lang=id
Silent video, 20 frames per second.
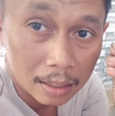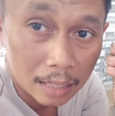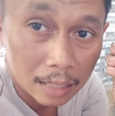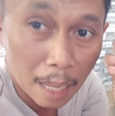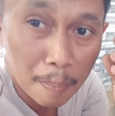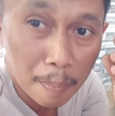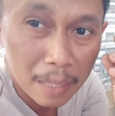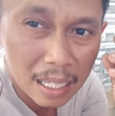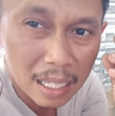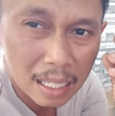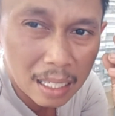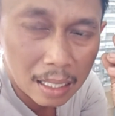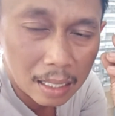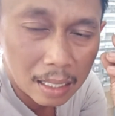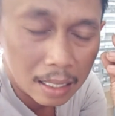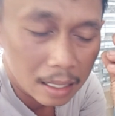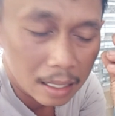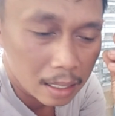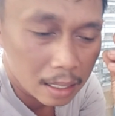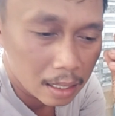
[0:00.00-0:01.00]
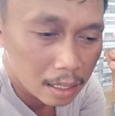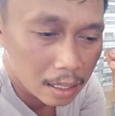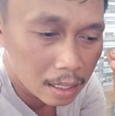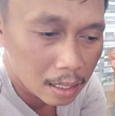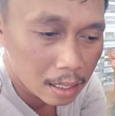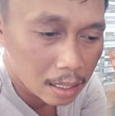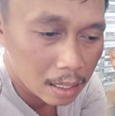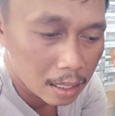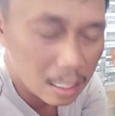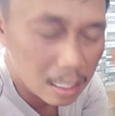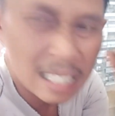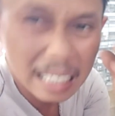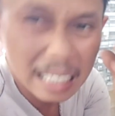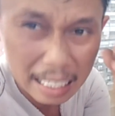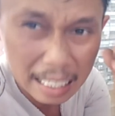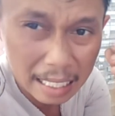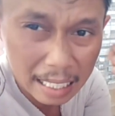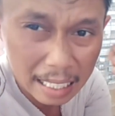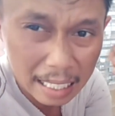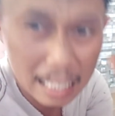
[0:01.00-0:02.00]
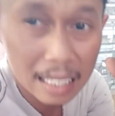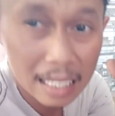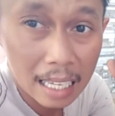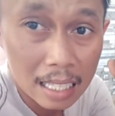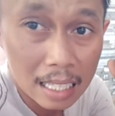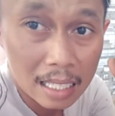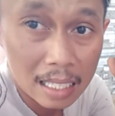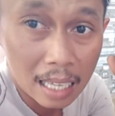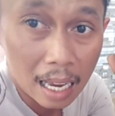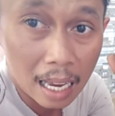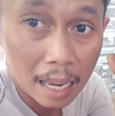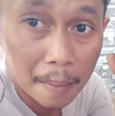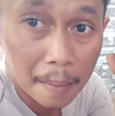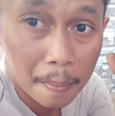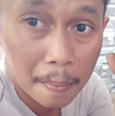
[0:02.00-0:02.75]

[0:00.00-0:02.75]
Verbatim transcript: tapi sedikit saja